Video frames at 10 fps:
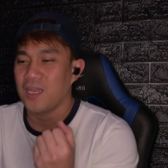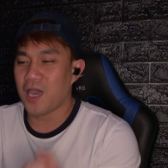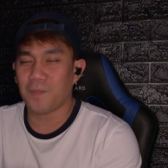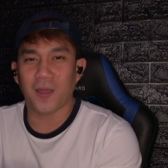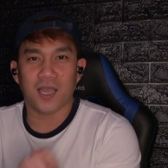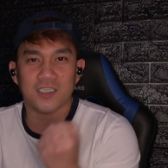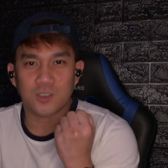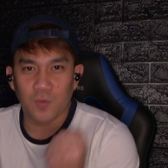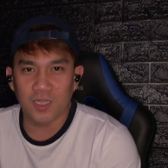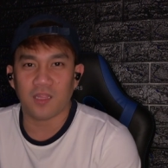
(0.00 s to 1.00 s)

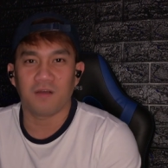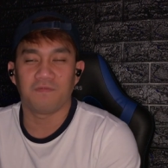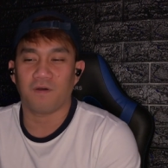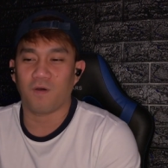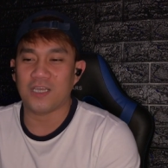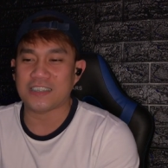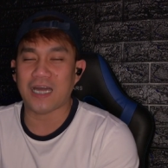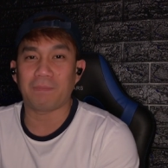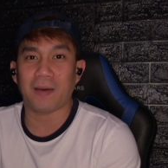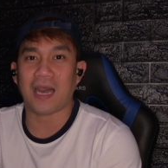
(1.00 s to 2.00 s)
napaka-sweet ng voice,
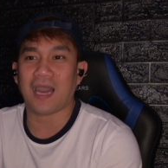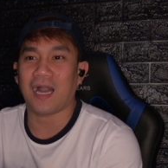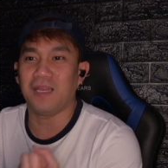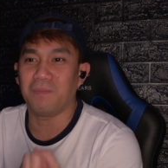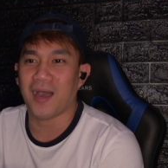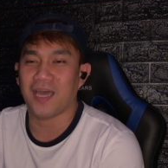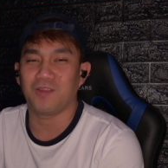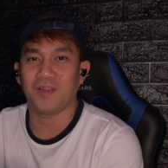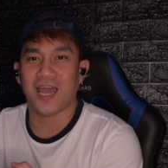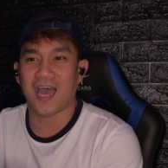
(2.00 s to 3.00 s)

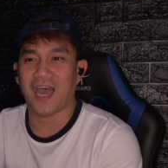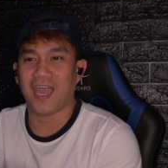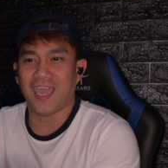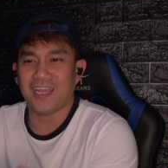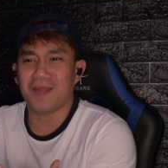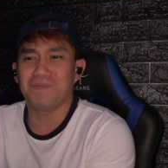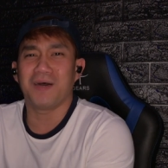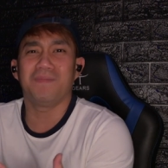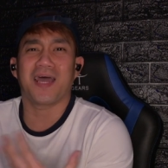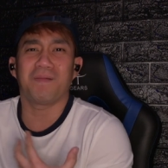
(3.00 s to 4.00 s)
napakakalmado lang. And
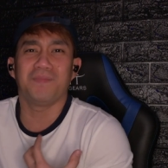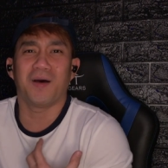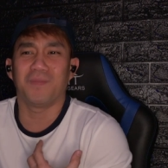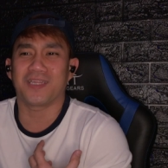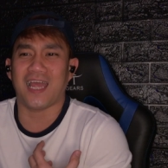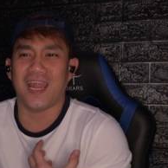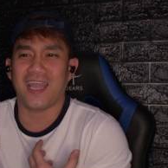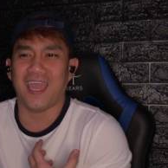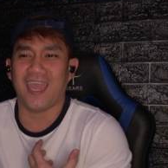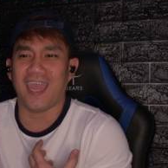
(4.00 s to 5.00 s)
ramdam na ramdam mo
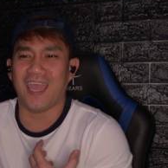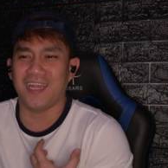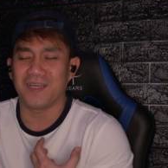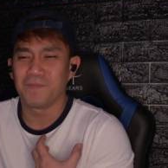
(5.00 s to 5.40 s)
talaga eh. And